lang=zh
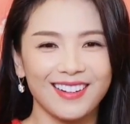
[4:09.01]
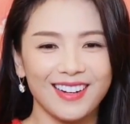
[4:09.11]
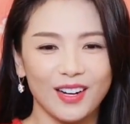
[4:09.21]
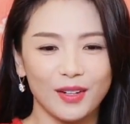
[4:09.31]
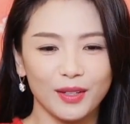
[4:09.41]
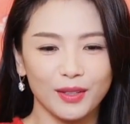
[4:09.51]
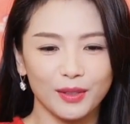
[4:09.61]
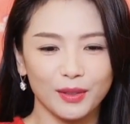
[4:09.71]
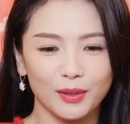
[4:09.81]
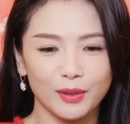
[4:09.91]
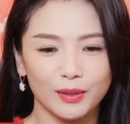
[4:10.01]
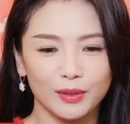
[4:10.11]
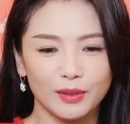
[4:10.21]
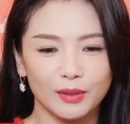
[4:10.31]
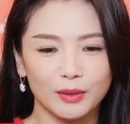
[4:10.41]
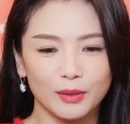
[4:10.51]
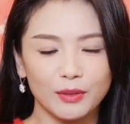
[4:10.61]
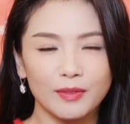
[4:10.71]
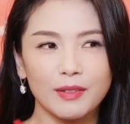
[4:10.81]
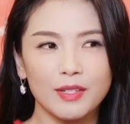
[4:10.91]
然后
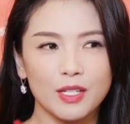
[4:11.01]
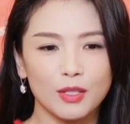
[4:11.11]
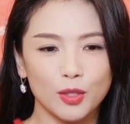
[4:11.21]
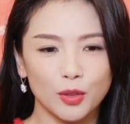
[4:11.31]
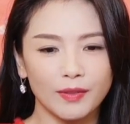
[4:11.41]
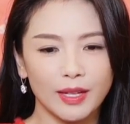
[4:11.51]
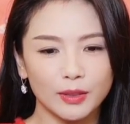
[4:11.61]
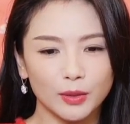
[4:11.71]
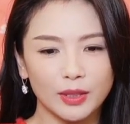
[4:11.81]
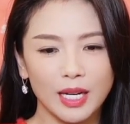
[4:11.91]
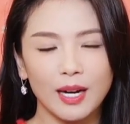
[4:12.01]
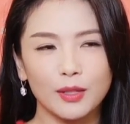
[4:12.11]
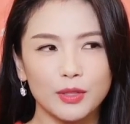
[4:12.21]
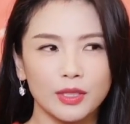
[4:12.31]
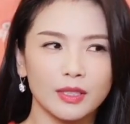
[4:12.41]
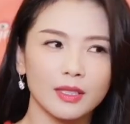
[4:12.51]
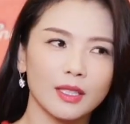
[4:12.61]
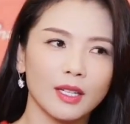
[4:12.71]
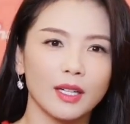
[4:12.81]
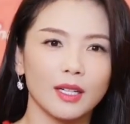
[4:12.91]
东方卫视的春晚就刚好又是和，